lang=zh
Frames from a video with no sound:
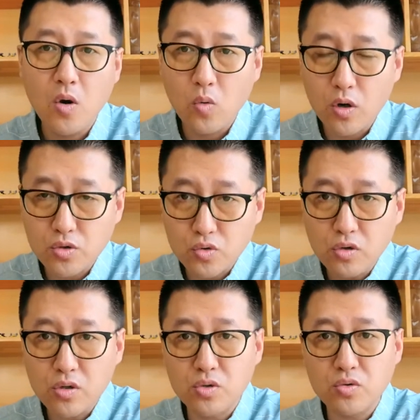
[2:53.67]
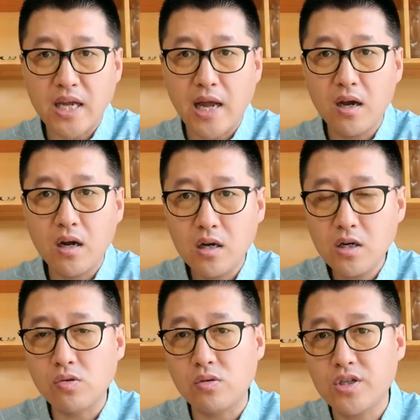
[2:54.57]
我所有的素材，
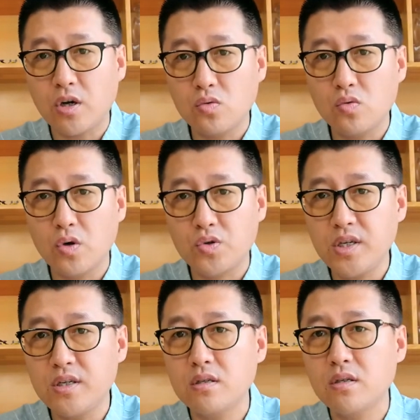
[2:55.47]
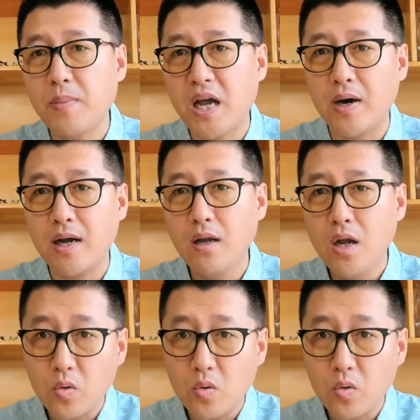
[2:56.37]
各种的角度，我全一次性拍完。